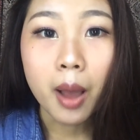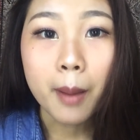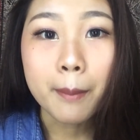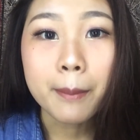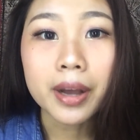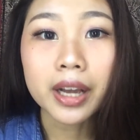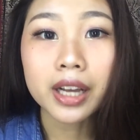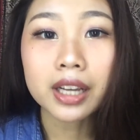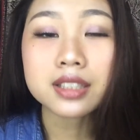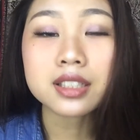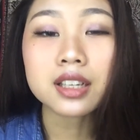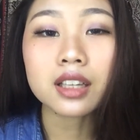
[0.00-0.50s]

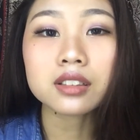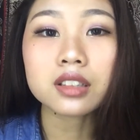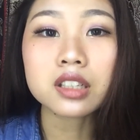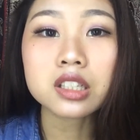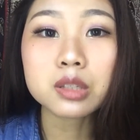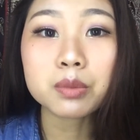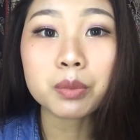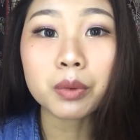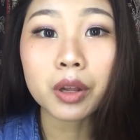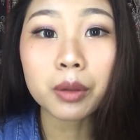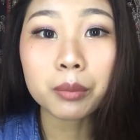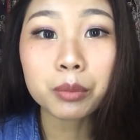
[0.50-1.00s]
pakai setting
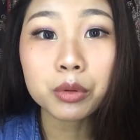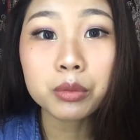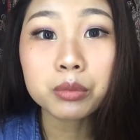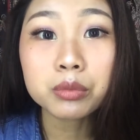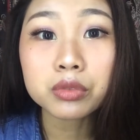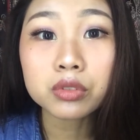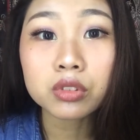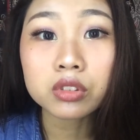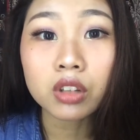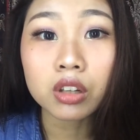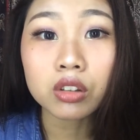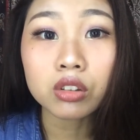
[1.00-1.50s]
spray pun
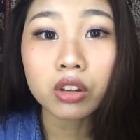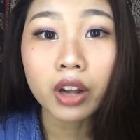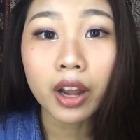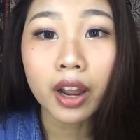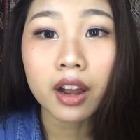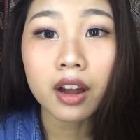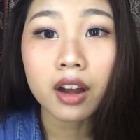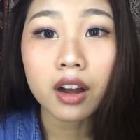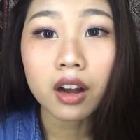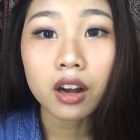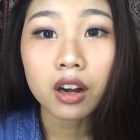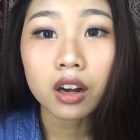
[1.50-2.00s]
menurut aku
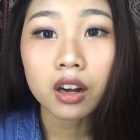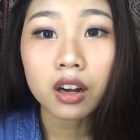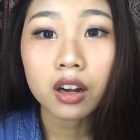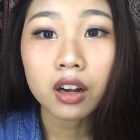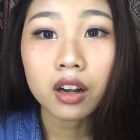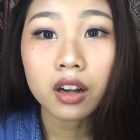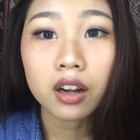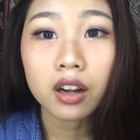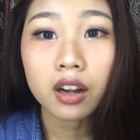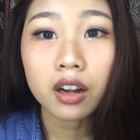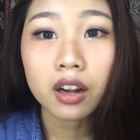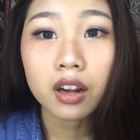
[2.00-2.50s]
kayak
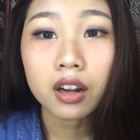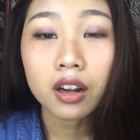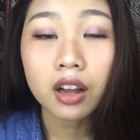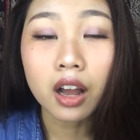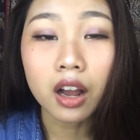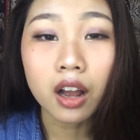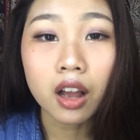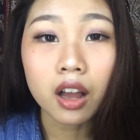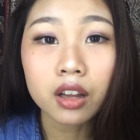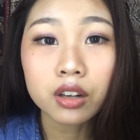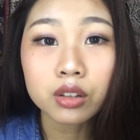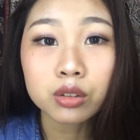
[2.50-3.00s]
nggak
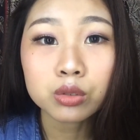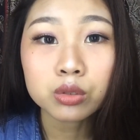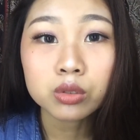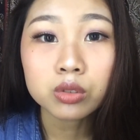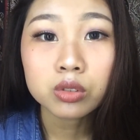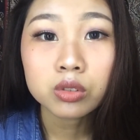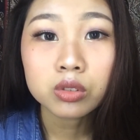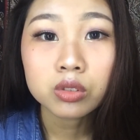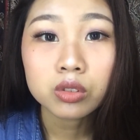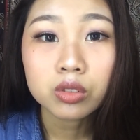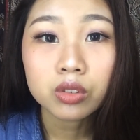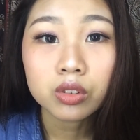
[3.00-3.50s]
ngaruh
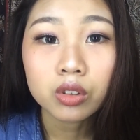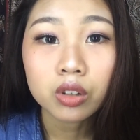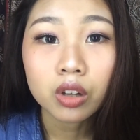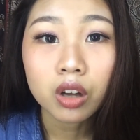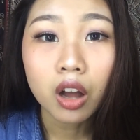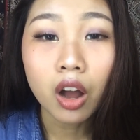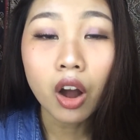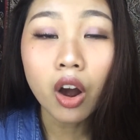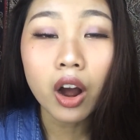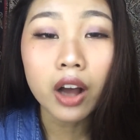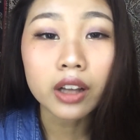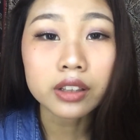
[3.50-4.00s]

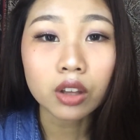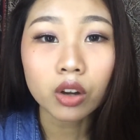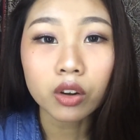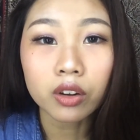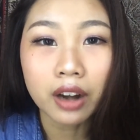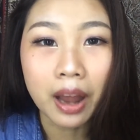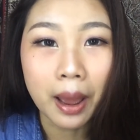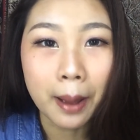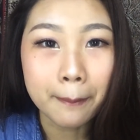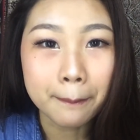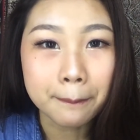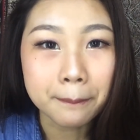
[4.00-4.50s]
oh atau
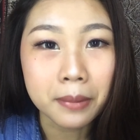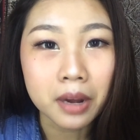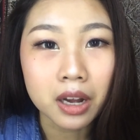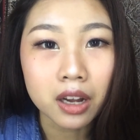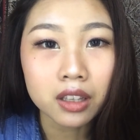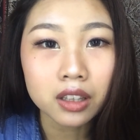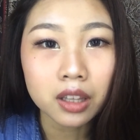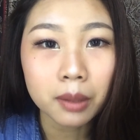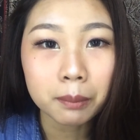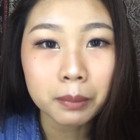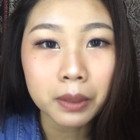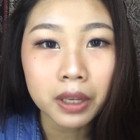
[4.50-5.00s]

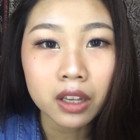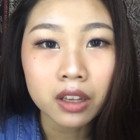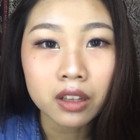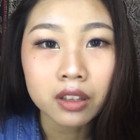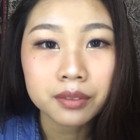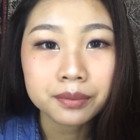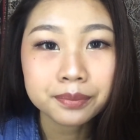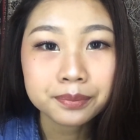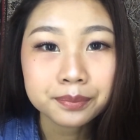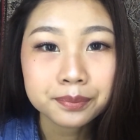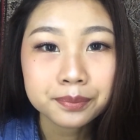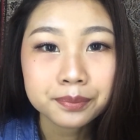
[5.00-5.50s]
kenapa tapi
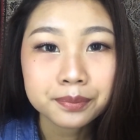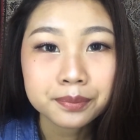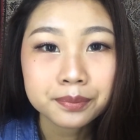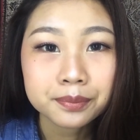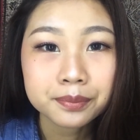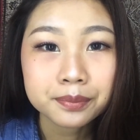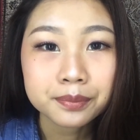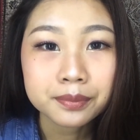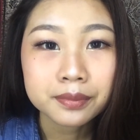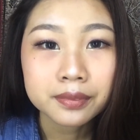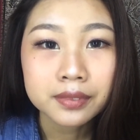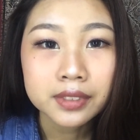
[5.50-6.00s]

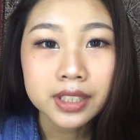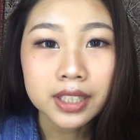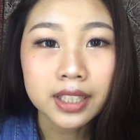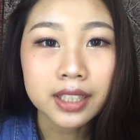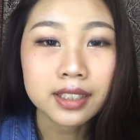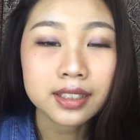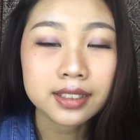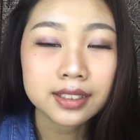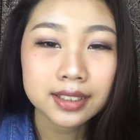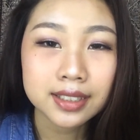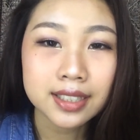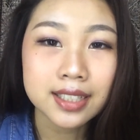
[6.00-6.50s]

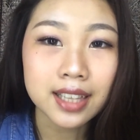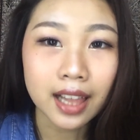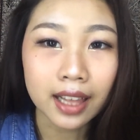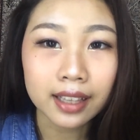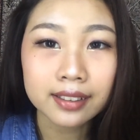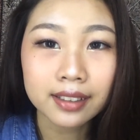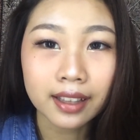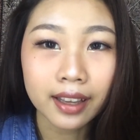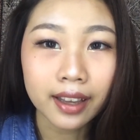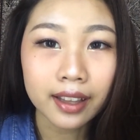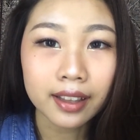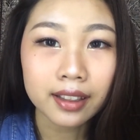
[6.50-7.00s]
ya just
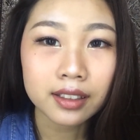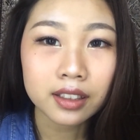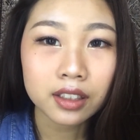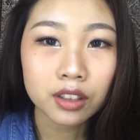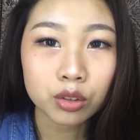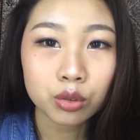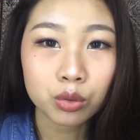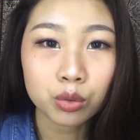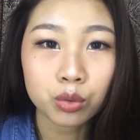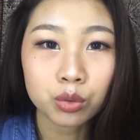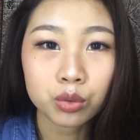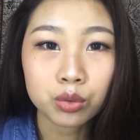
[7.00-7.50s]
like that
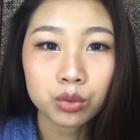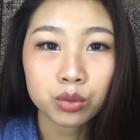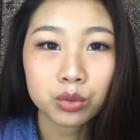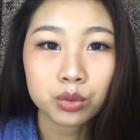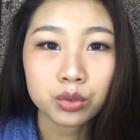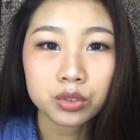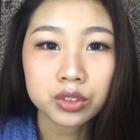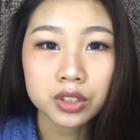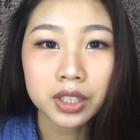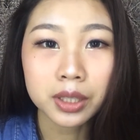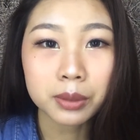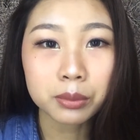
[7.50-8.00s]
gitu
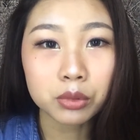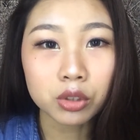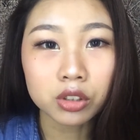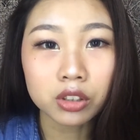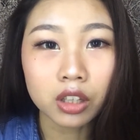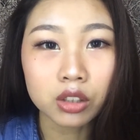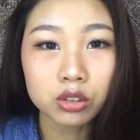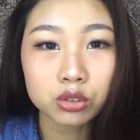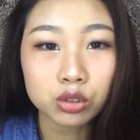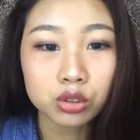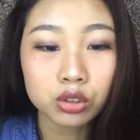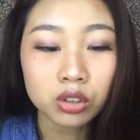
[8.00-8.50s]
jadi menurut
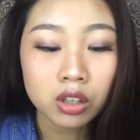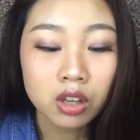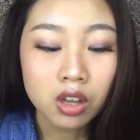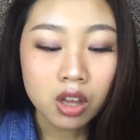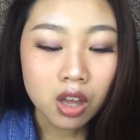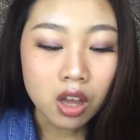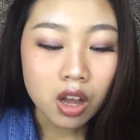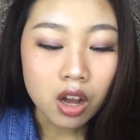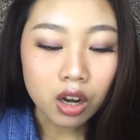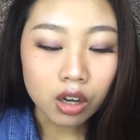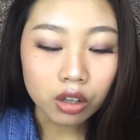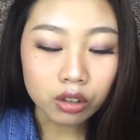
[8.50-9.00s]
aku
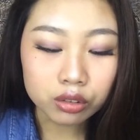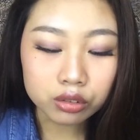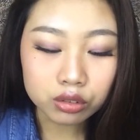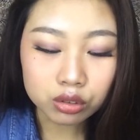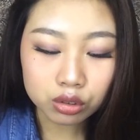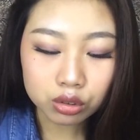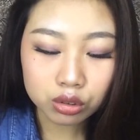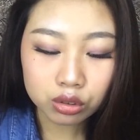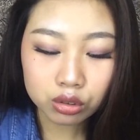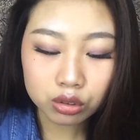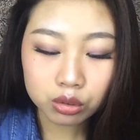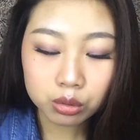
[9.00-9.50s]

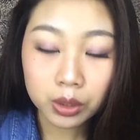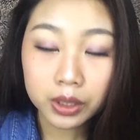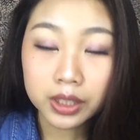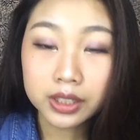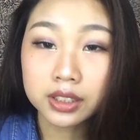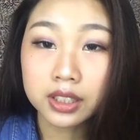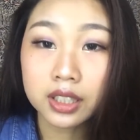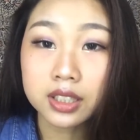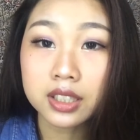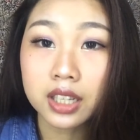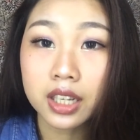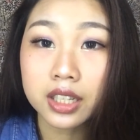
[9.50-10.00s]
untuk
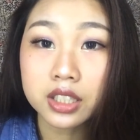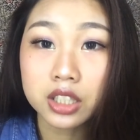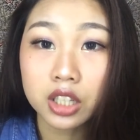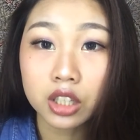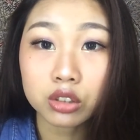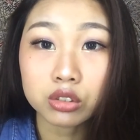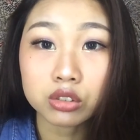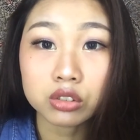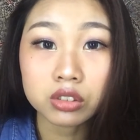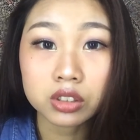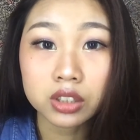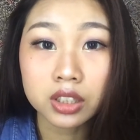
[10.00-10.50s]
kualitas
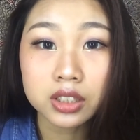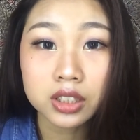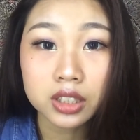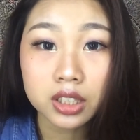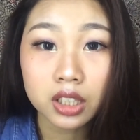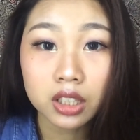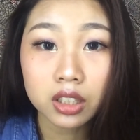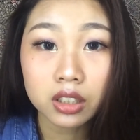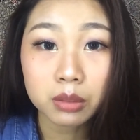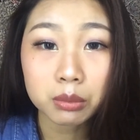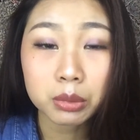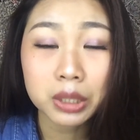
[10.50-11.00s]
eyeshadownya
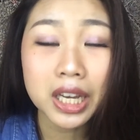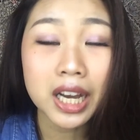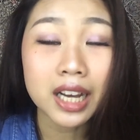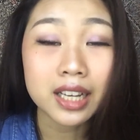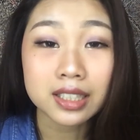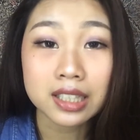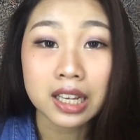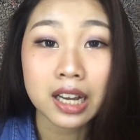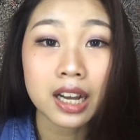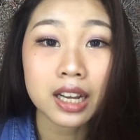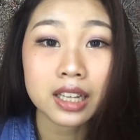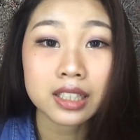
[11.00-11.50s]
sih
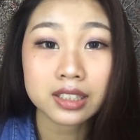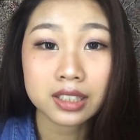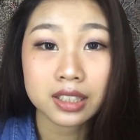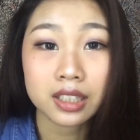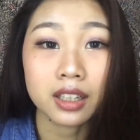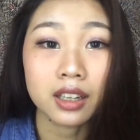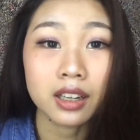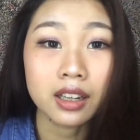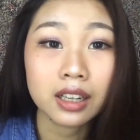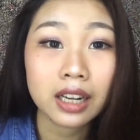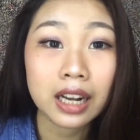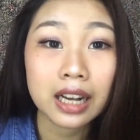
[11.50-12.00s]
biasa
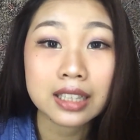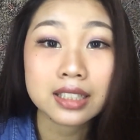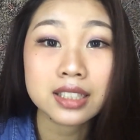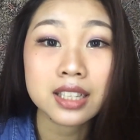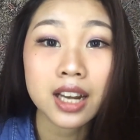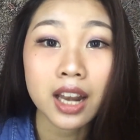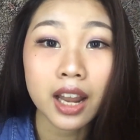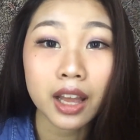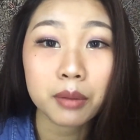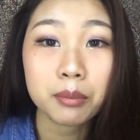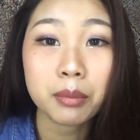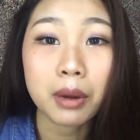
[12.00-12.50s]
aja nggak
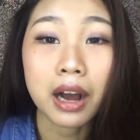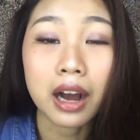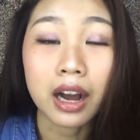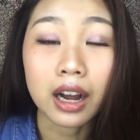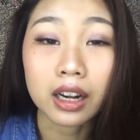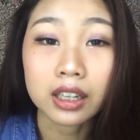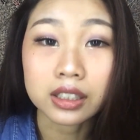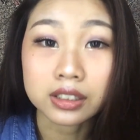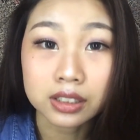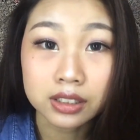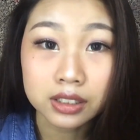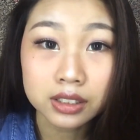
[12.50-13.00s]
jelek
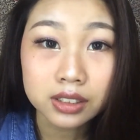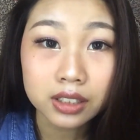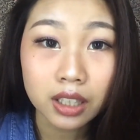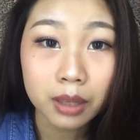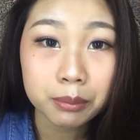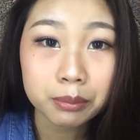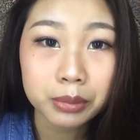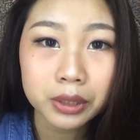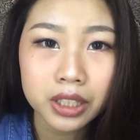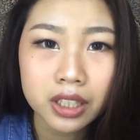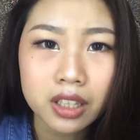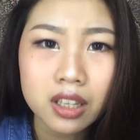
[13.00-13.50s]
banget
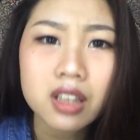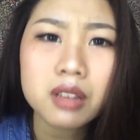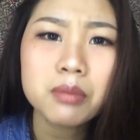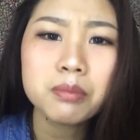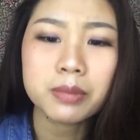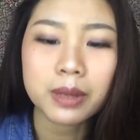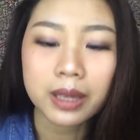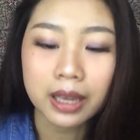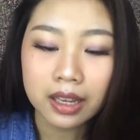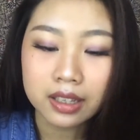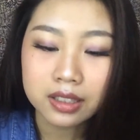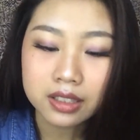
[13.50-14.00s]
tapi ya
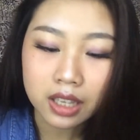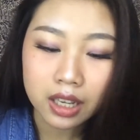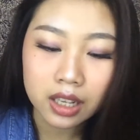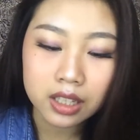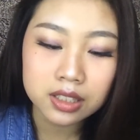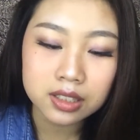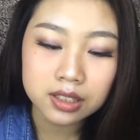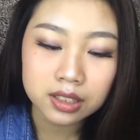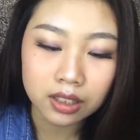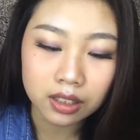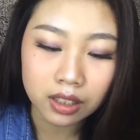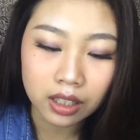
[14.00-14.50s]
biasa
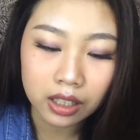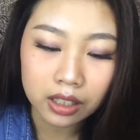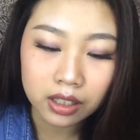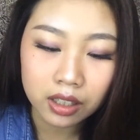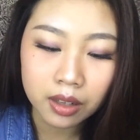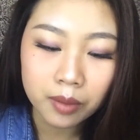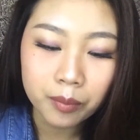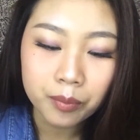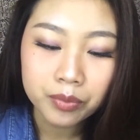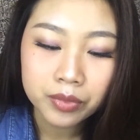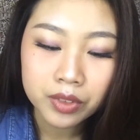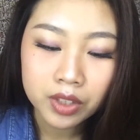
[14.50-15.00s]
aja
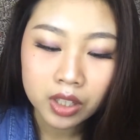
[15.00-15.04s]
karena